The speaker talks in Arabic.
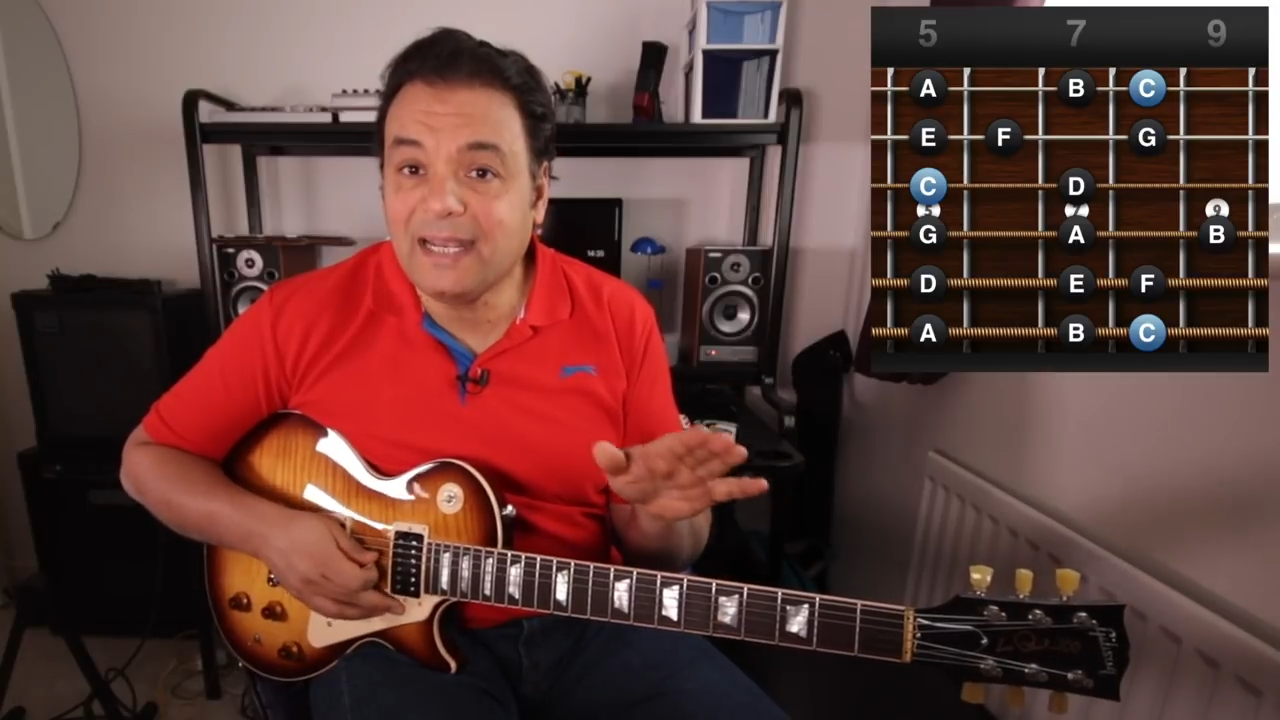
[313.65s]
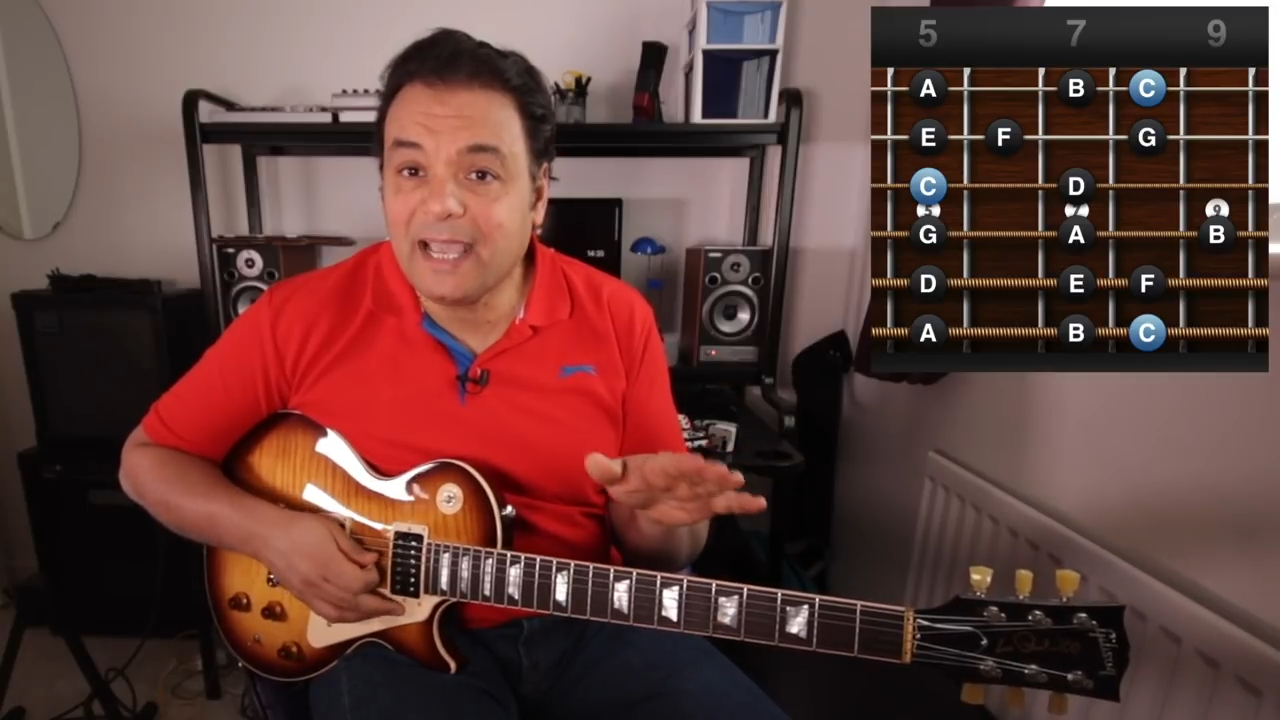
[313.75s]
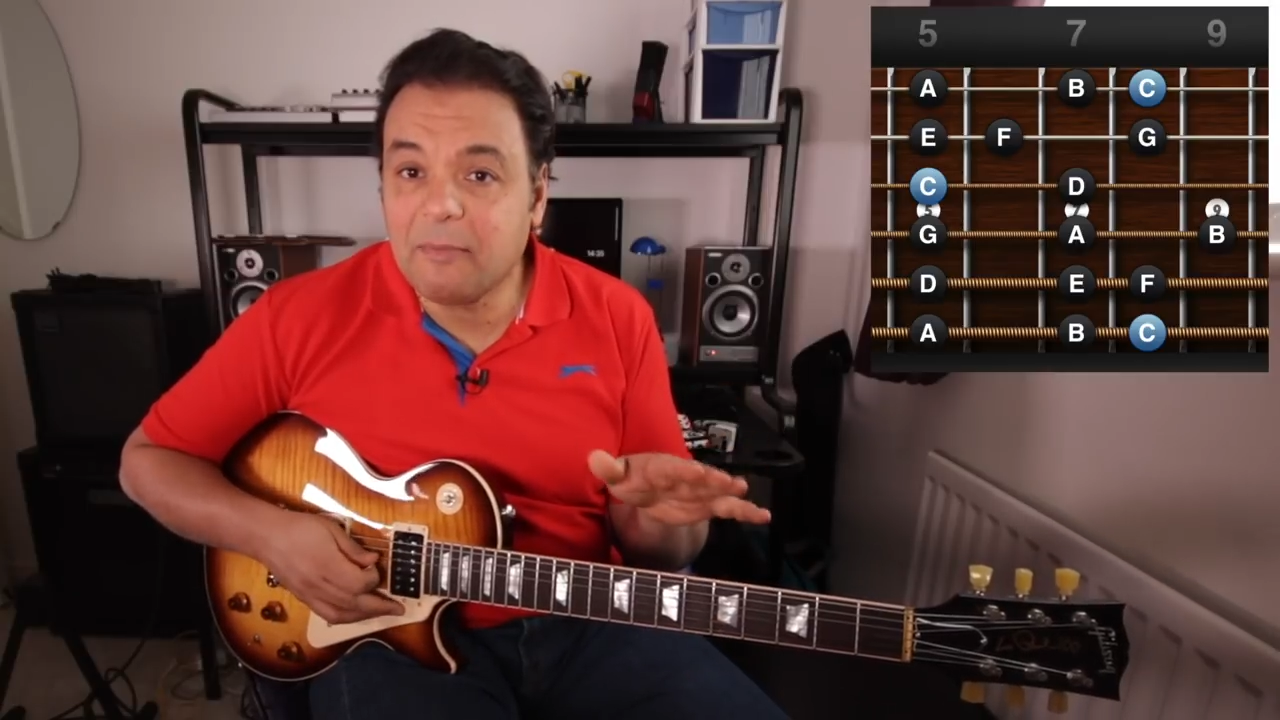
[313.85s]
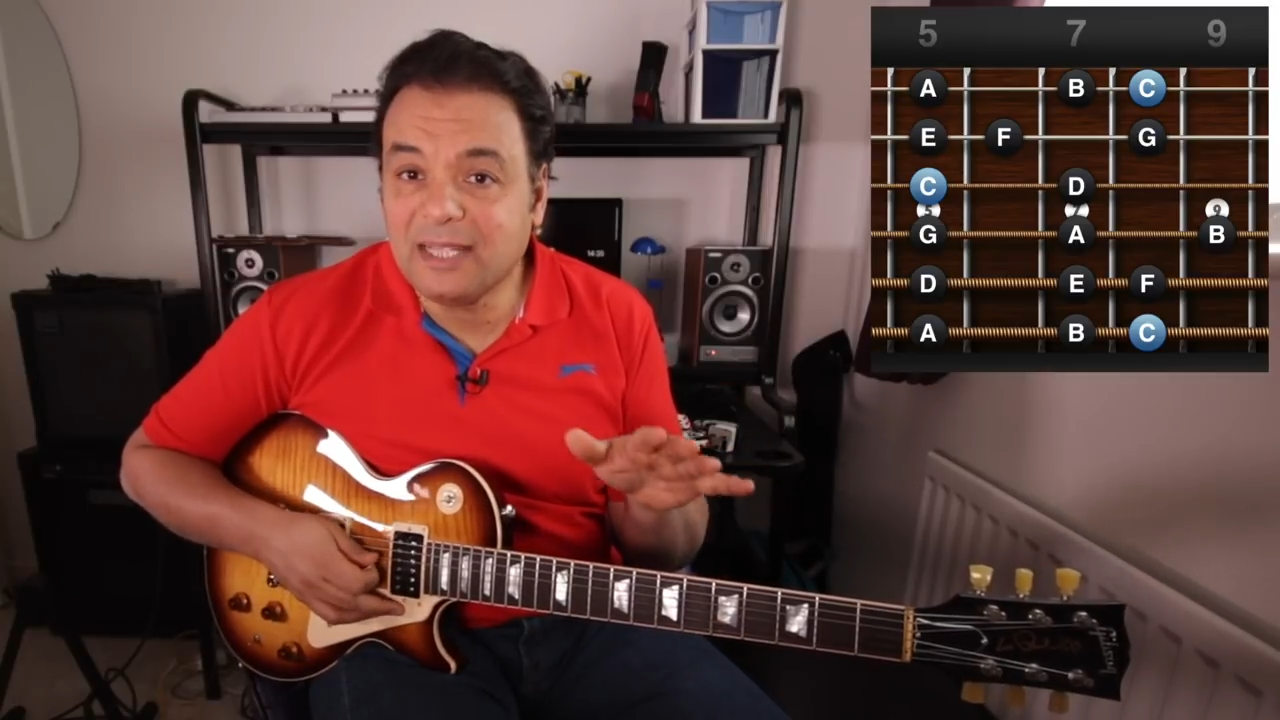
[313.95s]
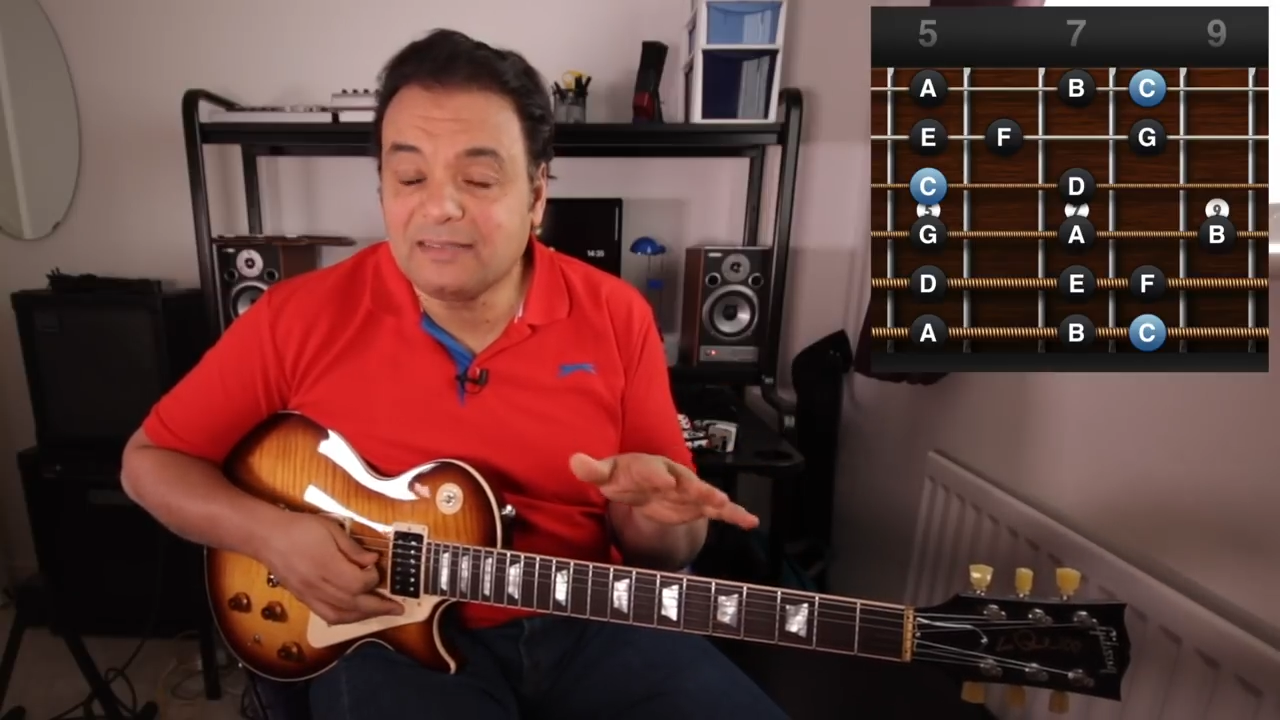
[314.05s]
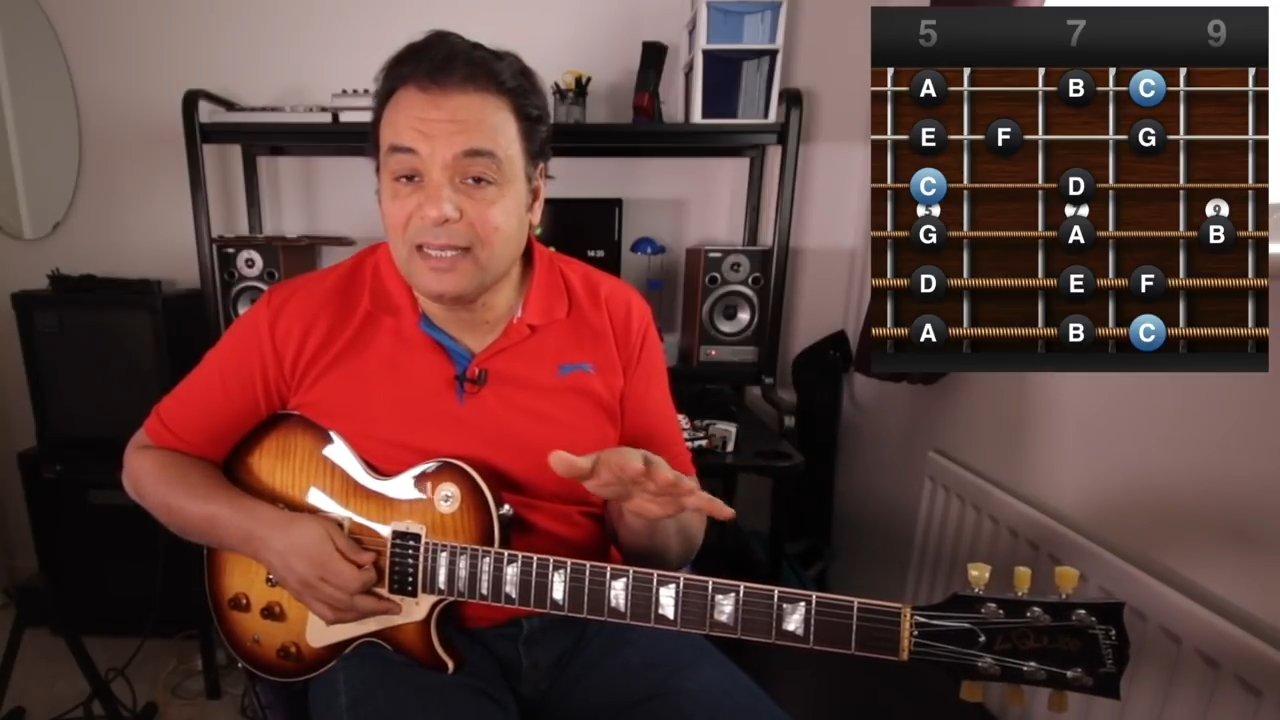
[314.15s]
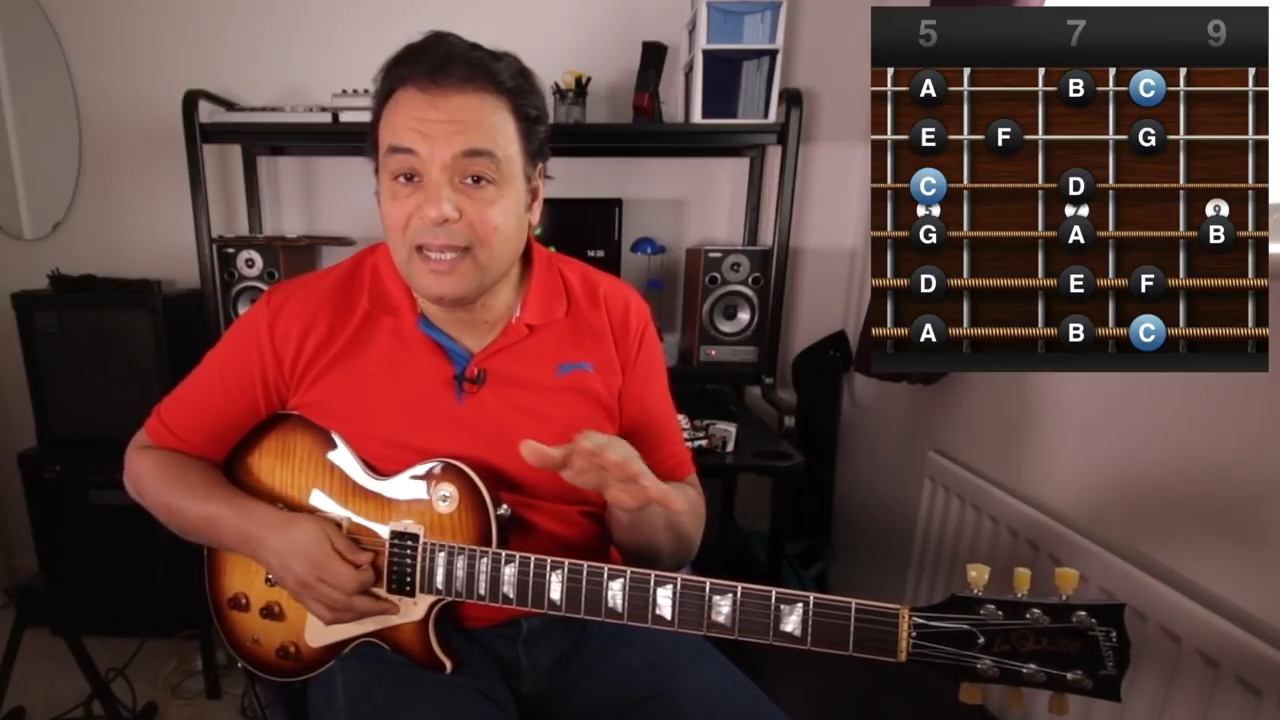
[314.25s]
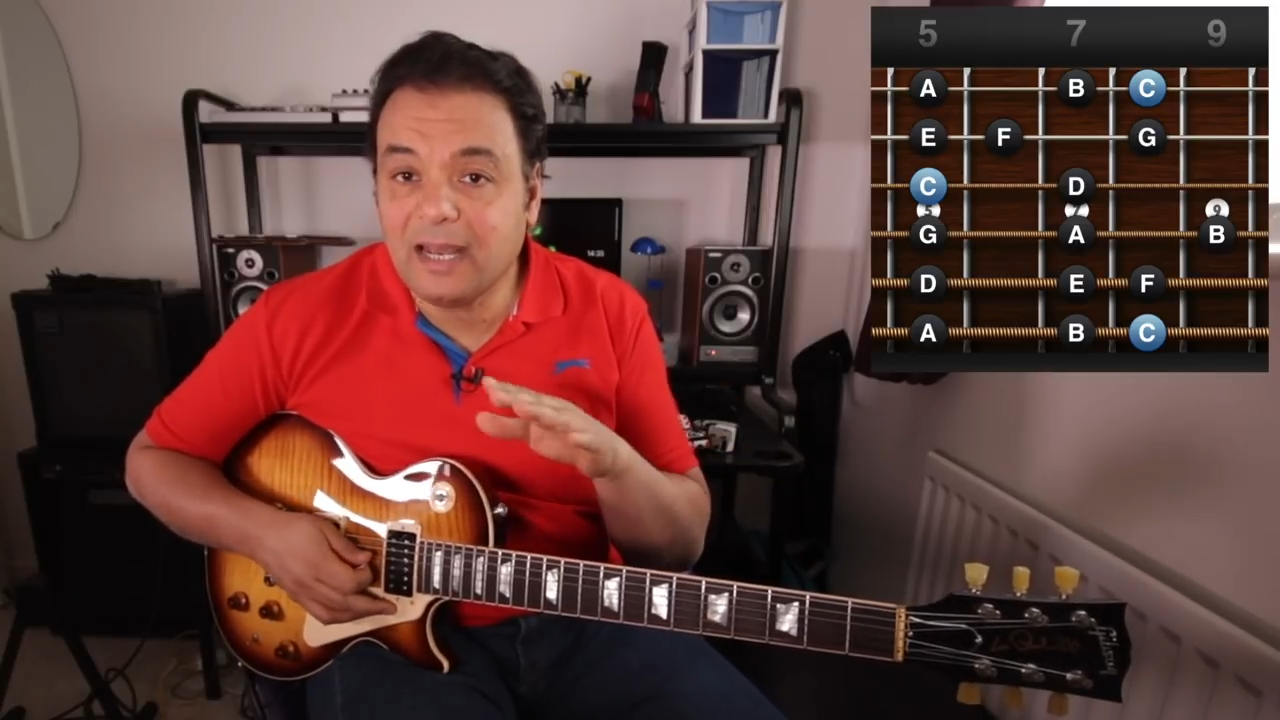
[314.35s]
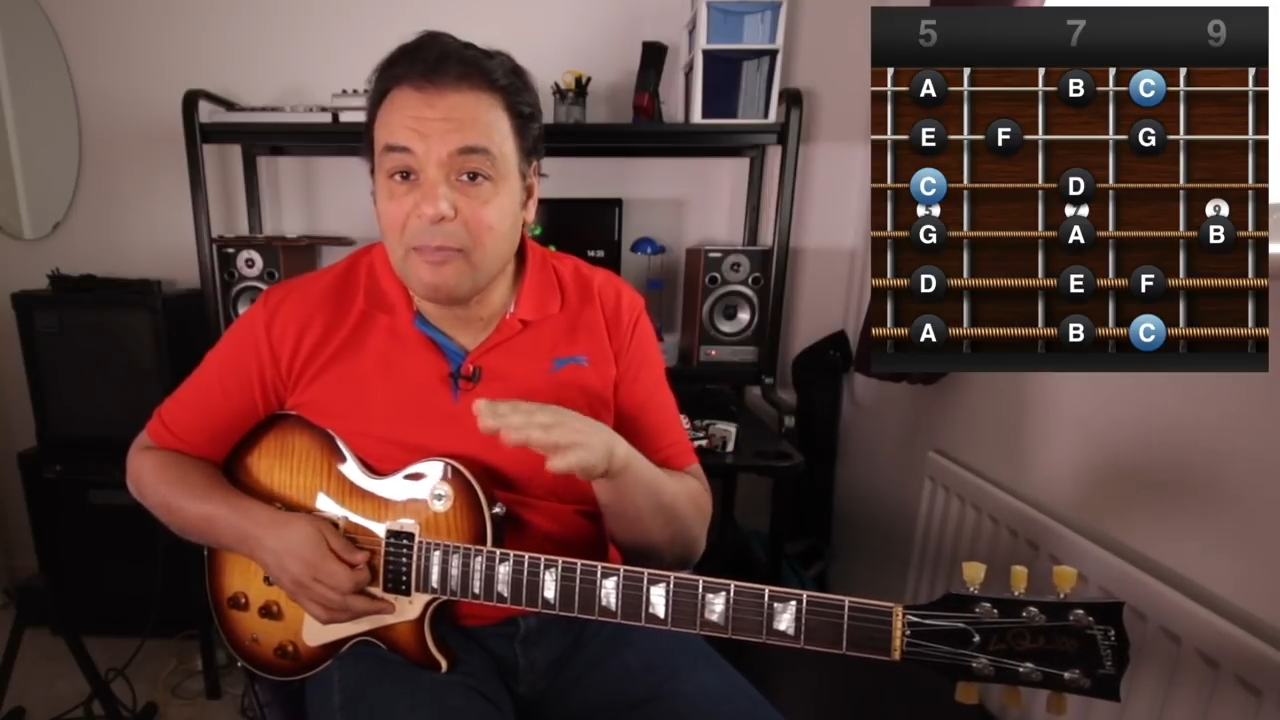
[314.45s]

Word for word: النغمات اللي انا